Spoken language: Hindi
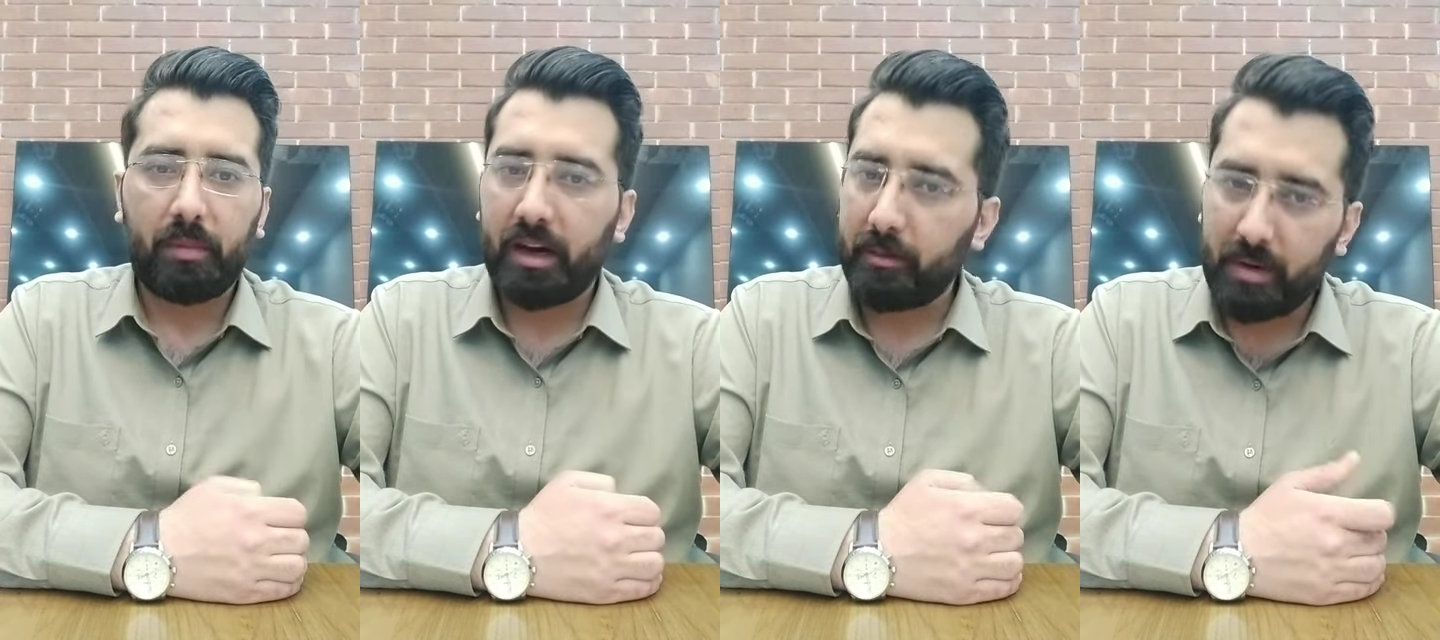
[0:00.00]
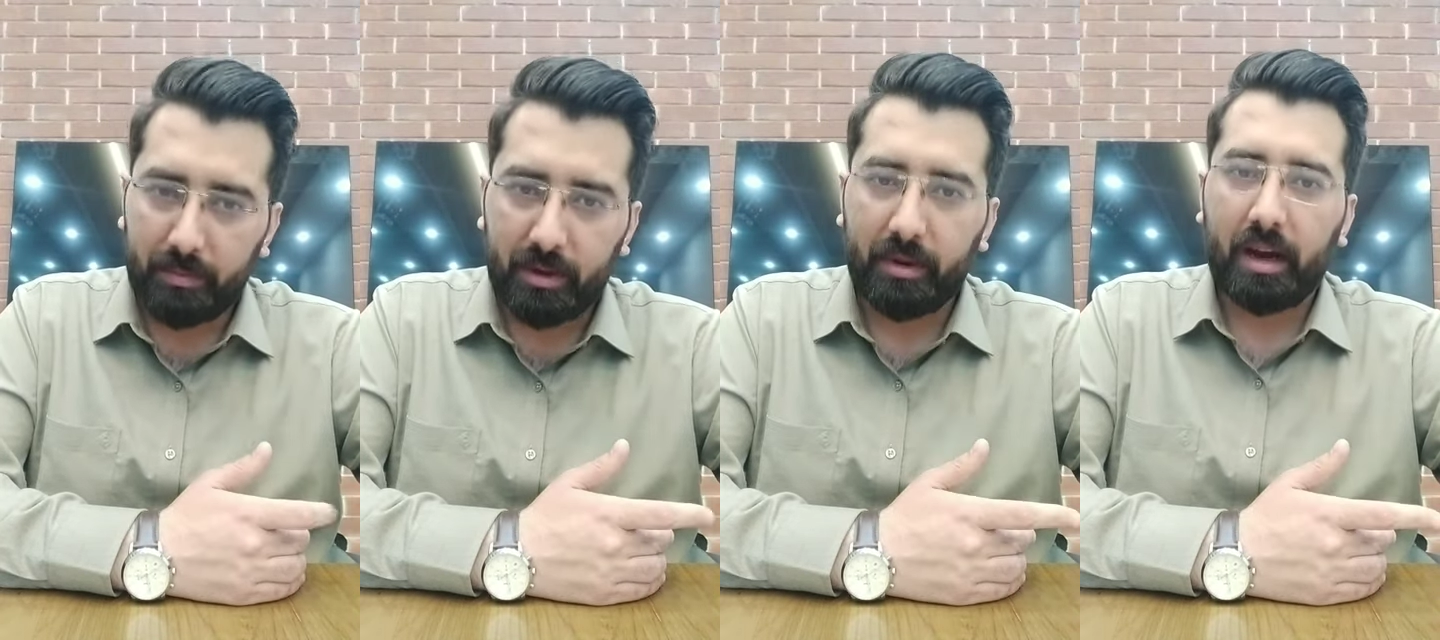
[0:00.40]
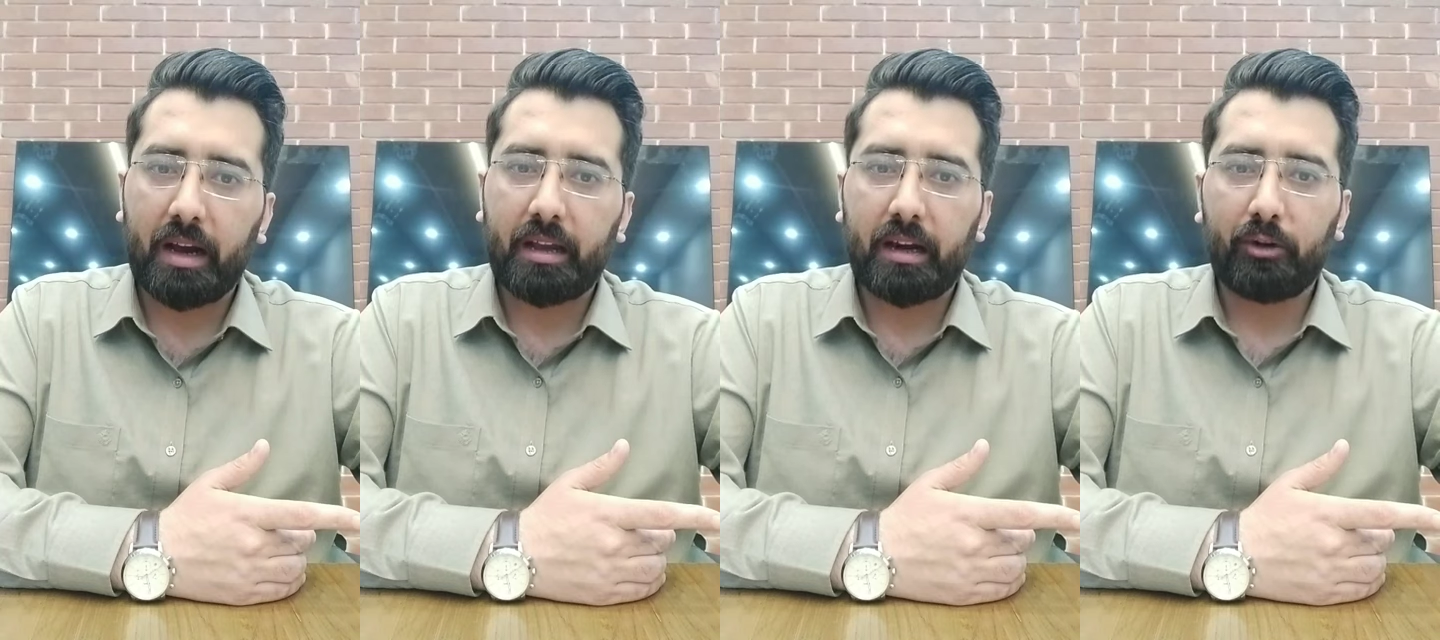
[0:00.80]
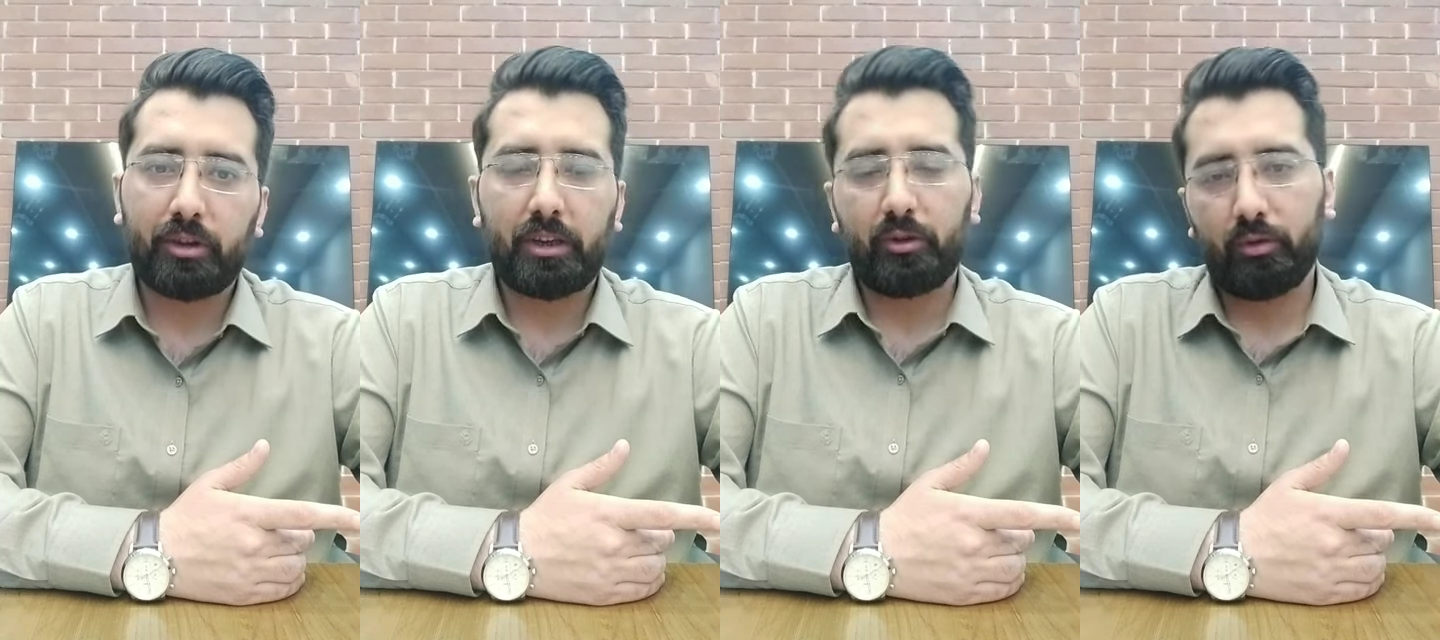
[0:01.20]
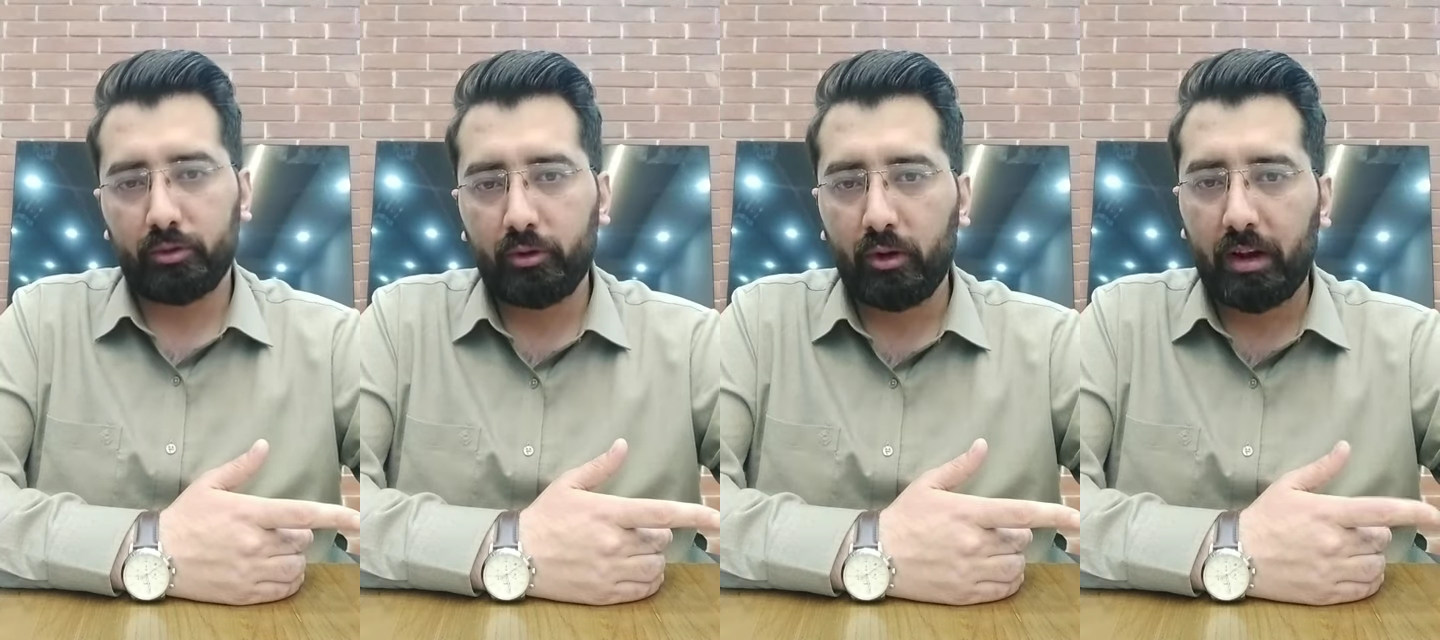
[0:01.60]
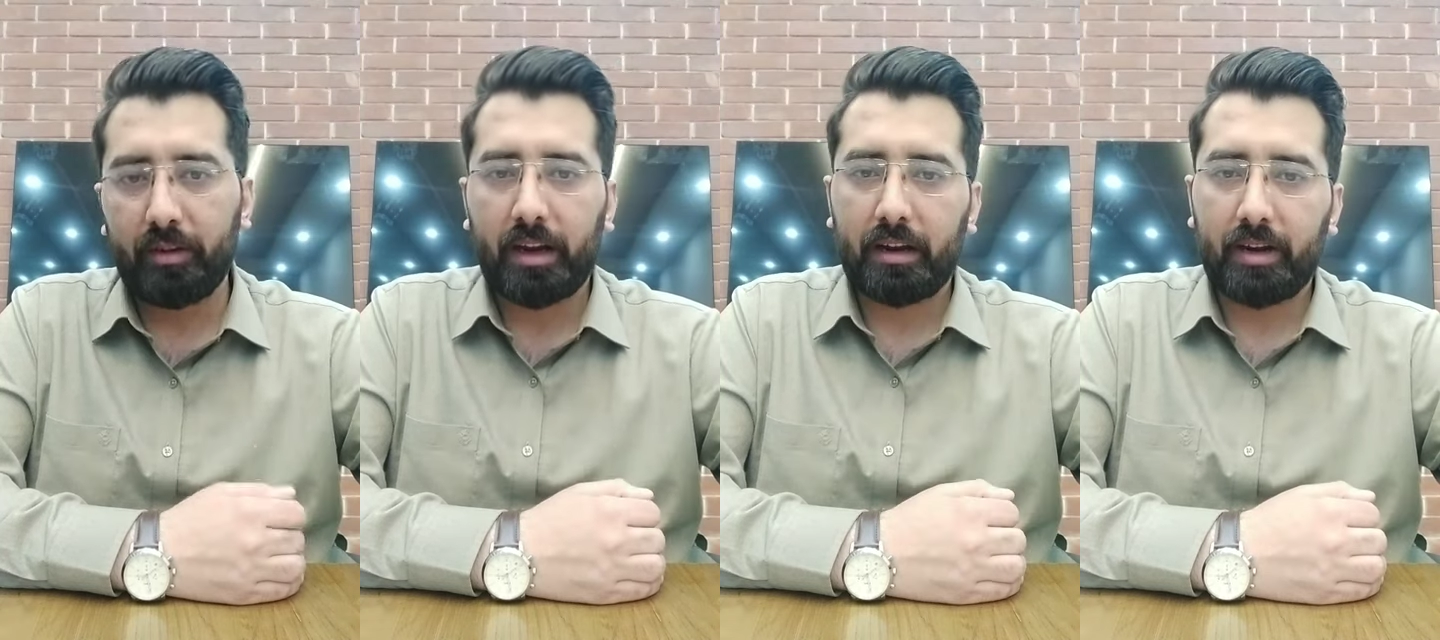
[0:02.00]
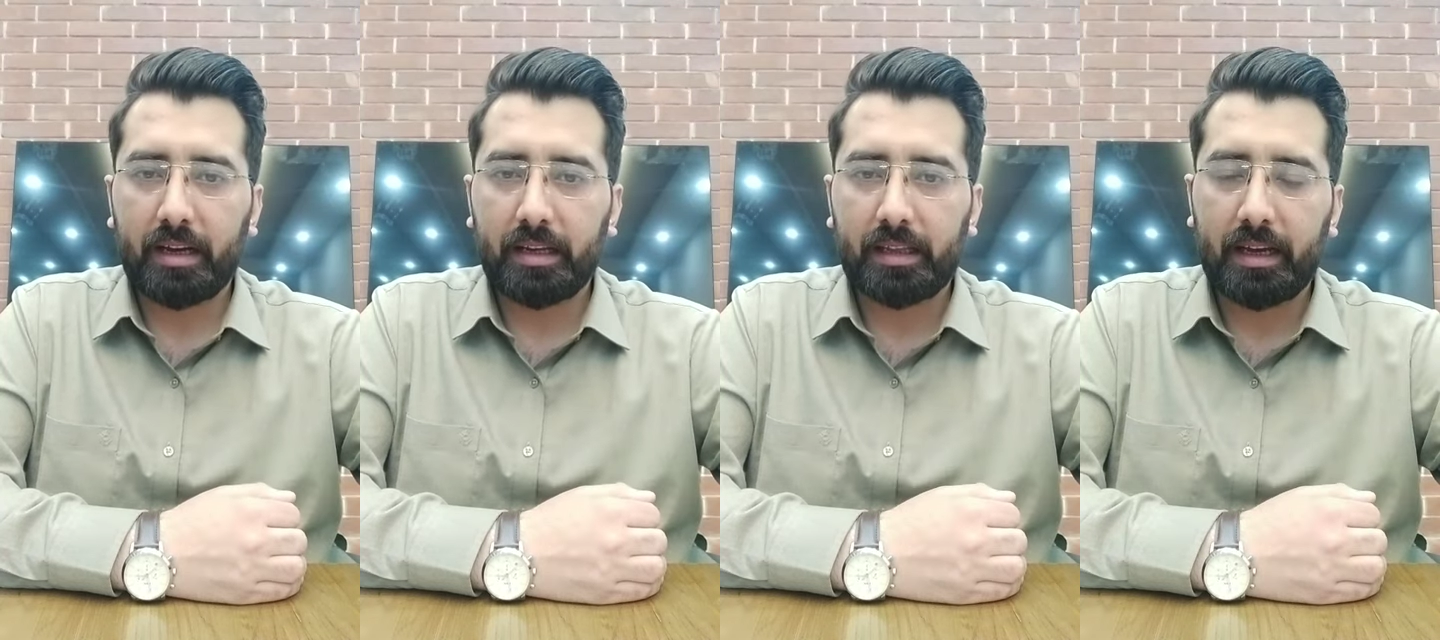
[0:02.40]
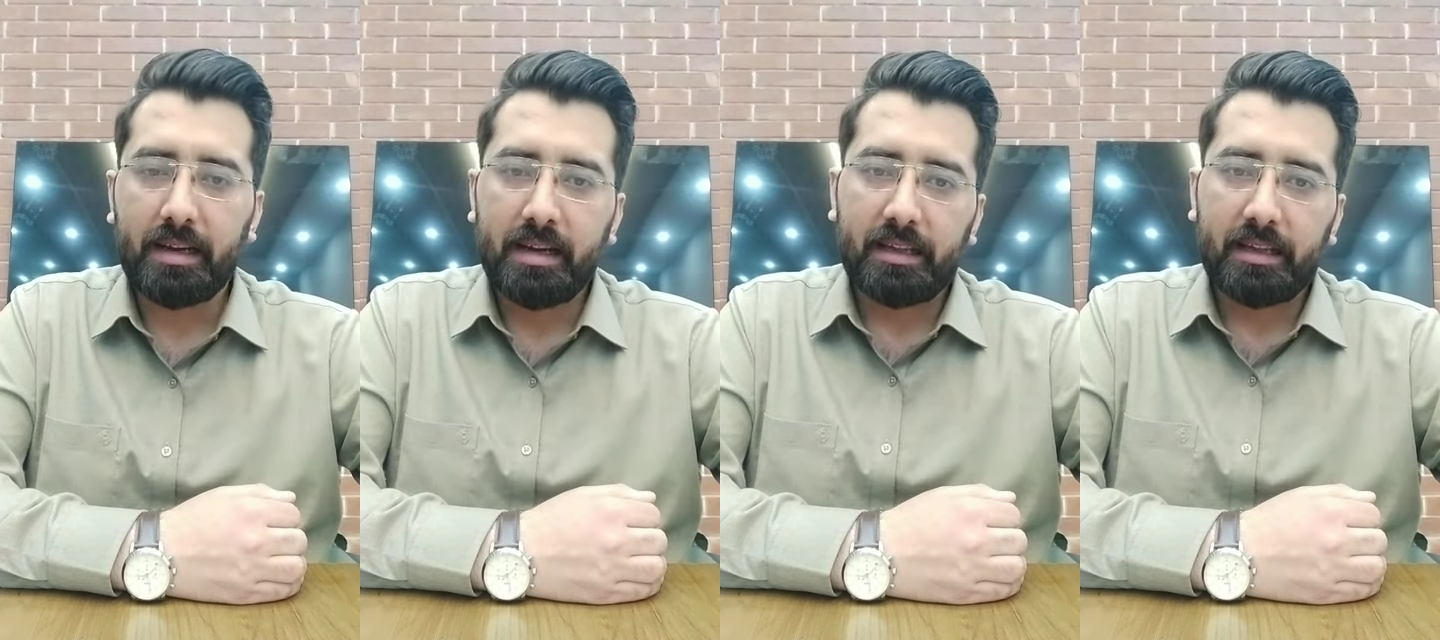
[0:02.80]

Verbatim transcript: हर पेपर में आ ही रहा होता है तो उसको कवर करवाया जाता है